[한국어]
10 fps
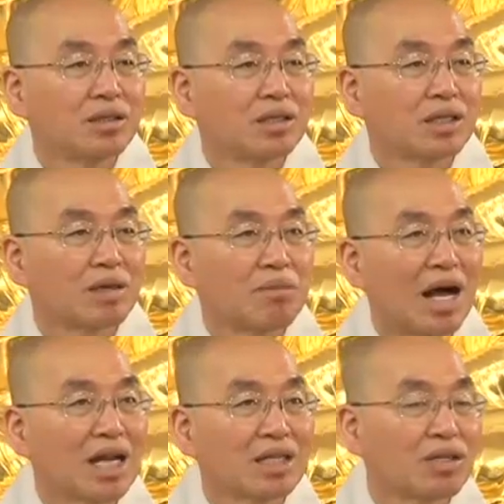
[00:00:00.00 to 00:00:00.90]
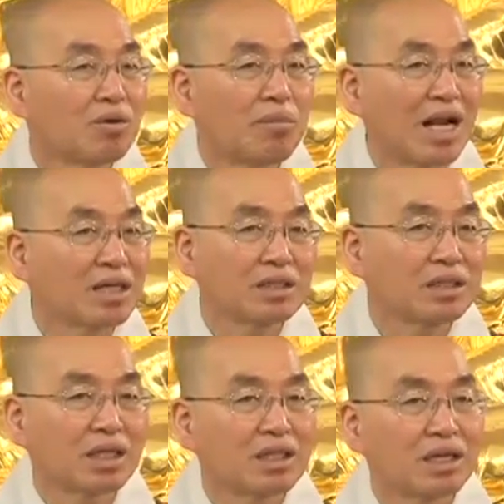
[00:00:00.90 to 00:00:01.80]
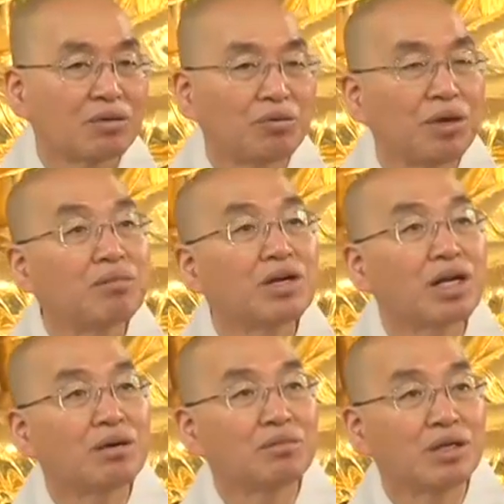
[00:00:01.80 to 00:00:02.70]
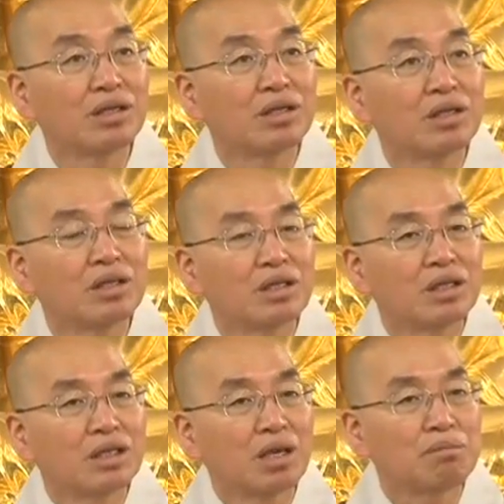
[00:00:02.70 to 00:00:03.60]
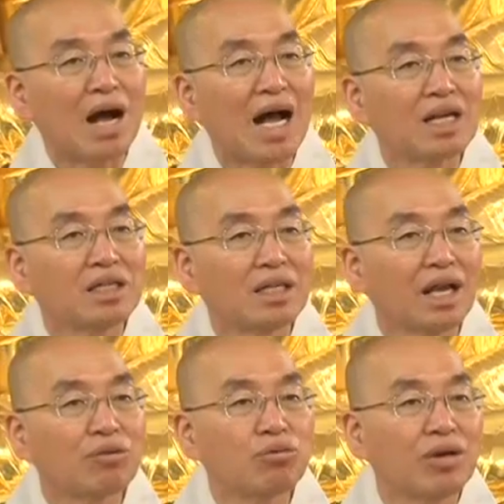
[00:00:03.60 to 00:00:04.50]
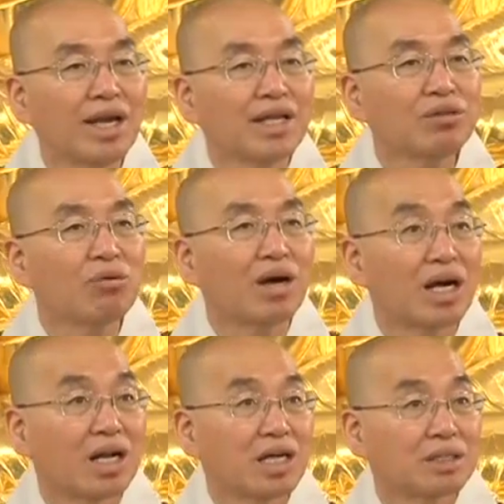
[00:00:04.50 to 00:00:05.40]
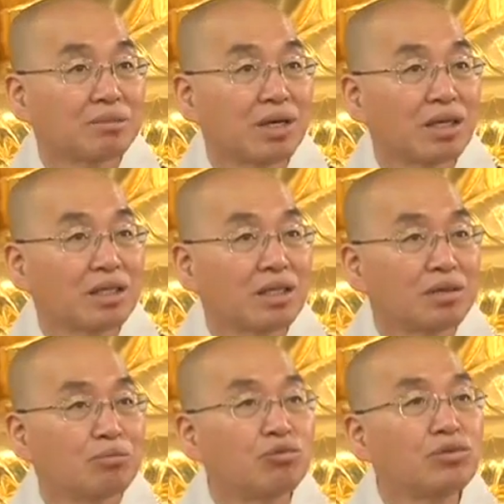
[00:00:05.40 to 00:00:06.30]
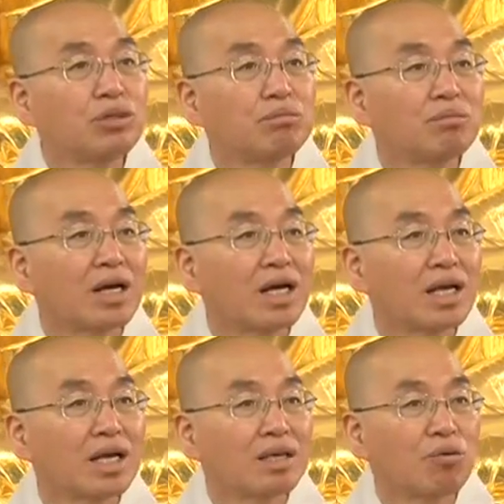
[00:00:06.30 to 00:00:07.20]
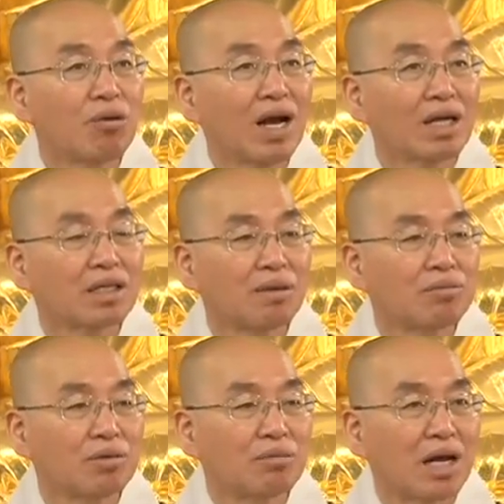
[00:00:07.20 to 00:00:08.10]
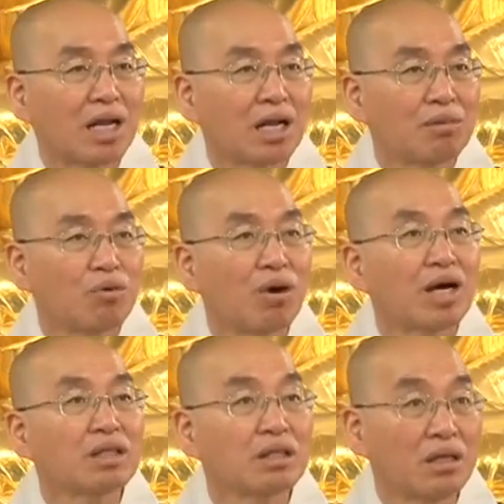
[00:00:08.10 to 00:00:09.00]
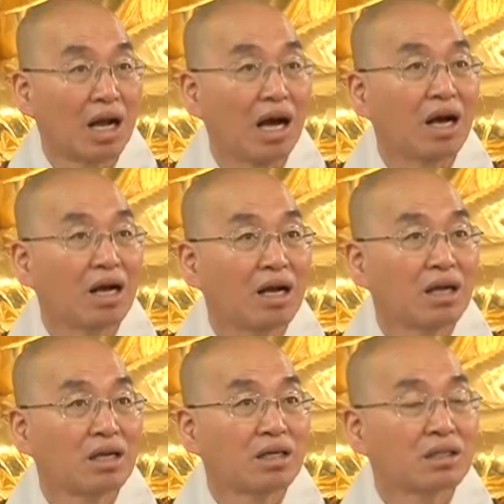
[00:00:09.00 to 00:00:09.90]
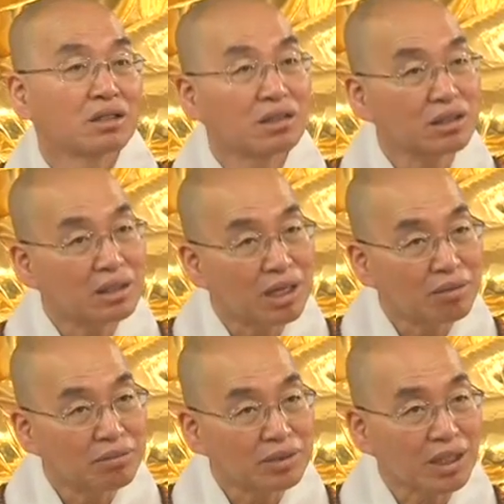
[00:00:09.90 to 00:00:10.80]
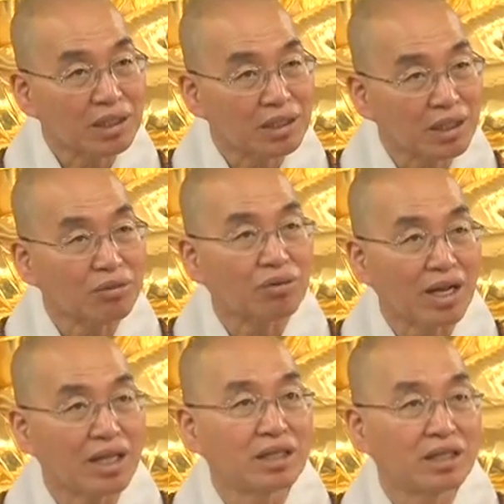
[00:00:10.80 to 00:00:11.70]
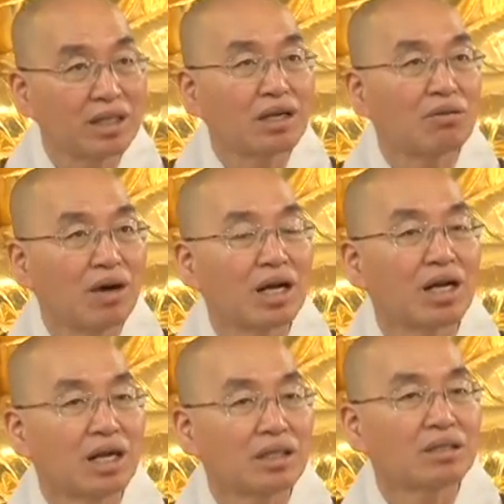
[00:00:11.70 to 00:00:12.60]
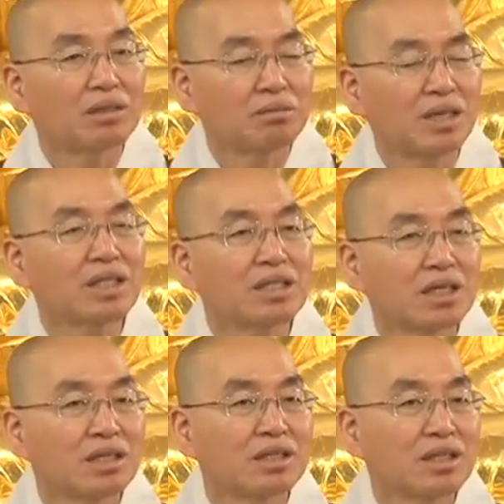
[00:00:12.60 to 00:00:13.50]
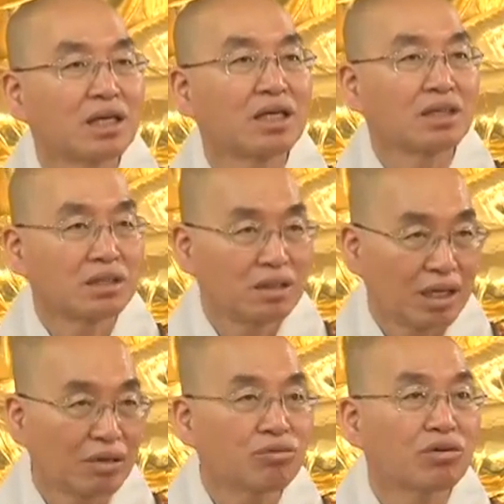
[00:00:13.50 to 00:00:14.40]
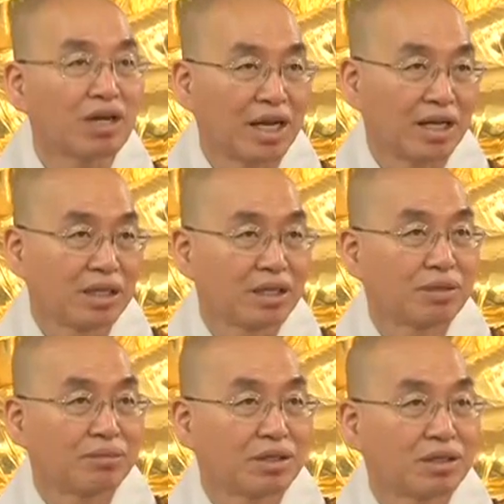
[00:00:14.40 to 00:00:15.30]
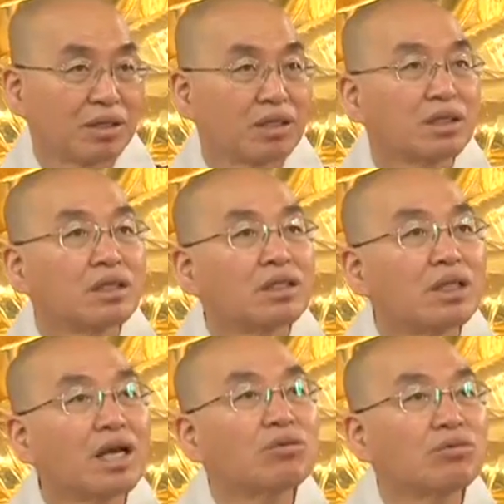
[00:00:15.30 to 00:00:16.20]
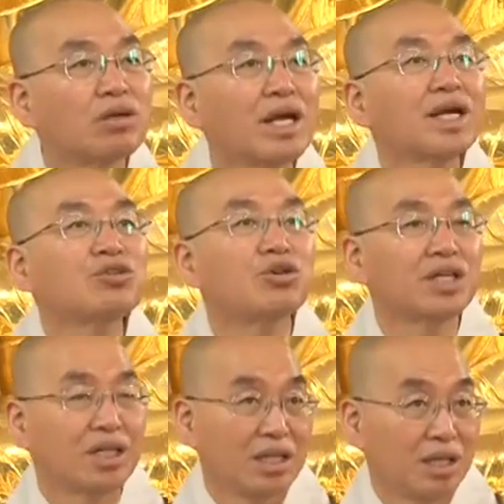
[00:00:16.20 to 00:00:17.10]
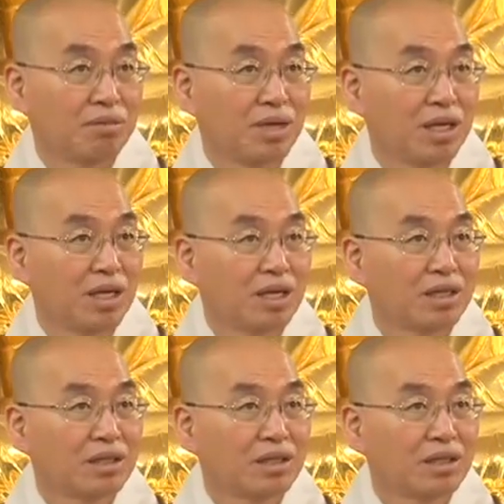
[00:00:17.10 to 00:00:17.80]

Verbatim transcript: 이렇게 말한다고 말 같지 않다고 외면하면 이게 말을 대꾸를 해도 화가 나지만은 묻는 말에 이꽉 다물고 말안 하면 화가 나. 그러니까 자기는 대꾸 안 했는데 화가 나. 맞았다 이러는데 그건 대꾸를 안 했기 때문에. 대꾸를 해줘야 된다 이 말이야.